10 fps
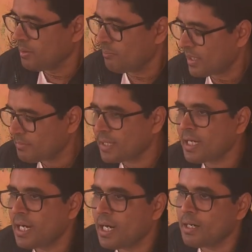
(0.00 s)
मन
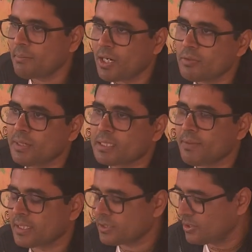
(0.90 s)
मना भव
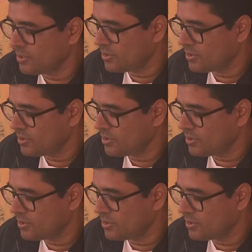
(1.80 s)
मदभक्तो